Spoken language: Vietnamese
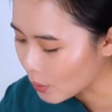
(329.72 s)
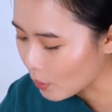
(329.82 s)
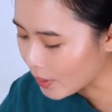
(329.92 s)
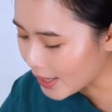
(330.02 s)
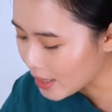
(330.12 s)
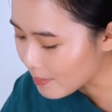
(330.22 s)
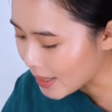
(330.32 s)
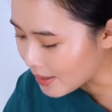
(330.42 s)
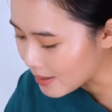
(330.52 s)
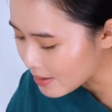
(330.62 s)
Cô lấy
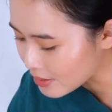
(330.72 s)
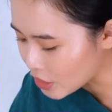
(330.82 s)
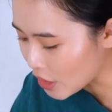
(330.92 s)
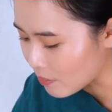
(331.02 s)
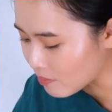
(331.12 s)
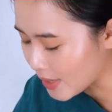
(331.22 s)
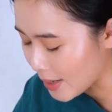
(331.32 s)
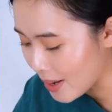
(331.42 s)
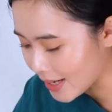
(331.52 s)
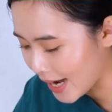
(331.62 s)
bình nước trong
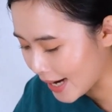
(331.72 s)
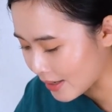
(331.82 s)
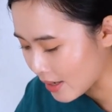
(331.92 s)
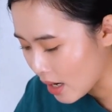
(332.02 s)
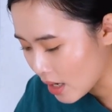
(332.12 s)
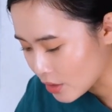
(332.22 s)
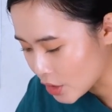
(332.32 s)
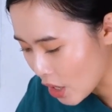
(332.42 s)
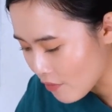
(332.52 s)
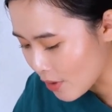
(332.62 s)
để bên cạnh,
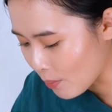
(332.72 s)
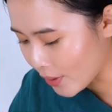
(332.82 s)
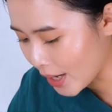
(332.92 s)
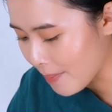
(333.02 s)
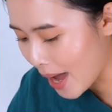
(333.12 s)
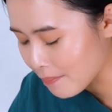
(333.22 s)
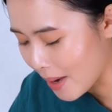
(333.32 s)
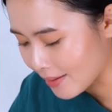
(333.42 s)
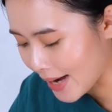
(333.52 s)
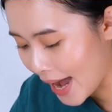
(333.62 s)
rót vào một cái bát
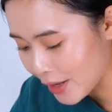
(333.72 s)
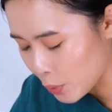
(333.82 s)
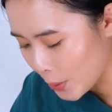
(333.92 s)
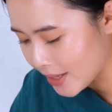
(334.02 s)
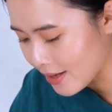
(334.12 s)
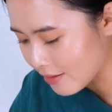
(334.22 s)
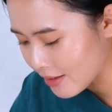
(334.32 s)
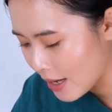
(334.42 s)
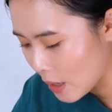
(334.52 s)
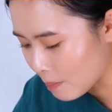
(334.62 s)
bằng đá duy nhất
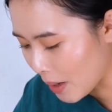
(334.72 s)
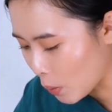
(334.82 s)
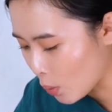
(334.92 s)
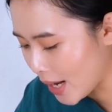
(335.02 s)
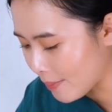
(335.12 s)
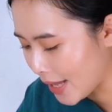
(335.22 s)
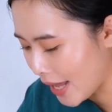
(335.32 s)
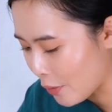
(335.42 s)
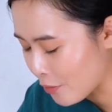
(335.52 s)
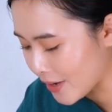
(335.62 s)
mà cô đem
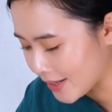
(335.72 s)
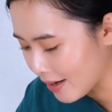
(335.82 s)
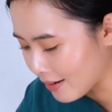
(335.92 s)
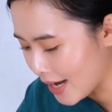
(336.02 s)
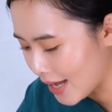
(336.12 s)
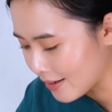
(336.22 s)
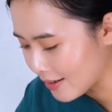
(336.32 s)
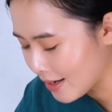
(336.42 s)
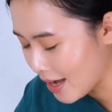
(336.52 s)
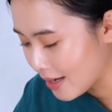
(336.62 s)
theo và dâng lên.
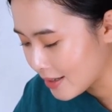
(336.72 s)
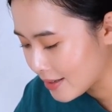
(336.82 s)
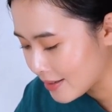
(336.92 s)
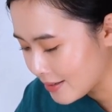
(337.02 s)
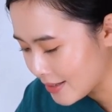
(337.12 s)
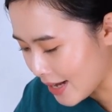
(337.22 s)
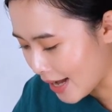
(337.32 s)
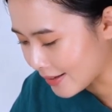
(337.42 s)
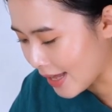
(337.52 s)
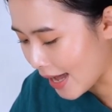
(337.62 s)

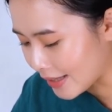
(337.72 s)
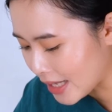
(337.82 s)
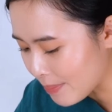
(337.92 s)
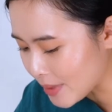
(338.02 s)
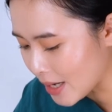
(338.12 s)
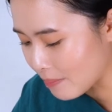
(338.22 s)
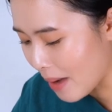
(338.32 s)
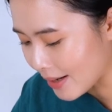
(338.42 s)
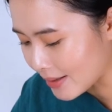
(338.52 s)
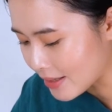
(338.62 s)
Siddhartha tiếp nhận
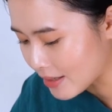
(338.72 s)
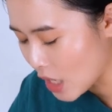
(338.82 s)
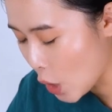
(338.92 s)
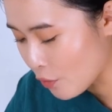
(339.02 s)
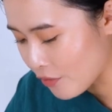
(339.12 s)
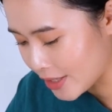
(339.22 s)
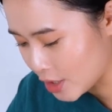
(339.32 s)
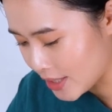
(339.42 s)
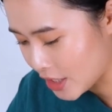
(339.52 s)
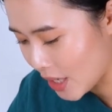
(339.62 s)
bát nước và
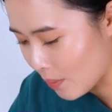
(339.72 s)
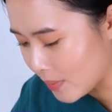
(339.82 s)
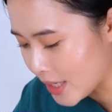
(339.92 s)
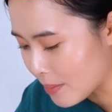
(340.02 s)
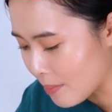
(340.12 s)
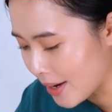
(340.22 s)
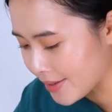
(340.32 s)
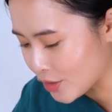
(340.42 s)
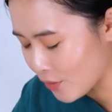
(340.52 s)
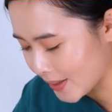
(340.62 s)
trịnh trọng đưa
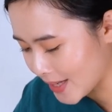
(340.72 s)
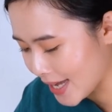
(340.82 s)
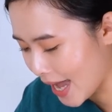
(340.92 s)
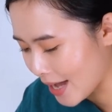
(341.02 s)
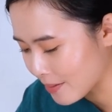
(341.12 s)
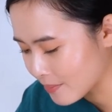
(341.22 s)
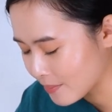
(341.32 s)
mời Svatika.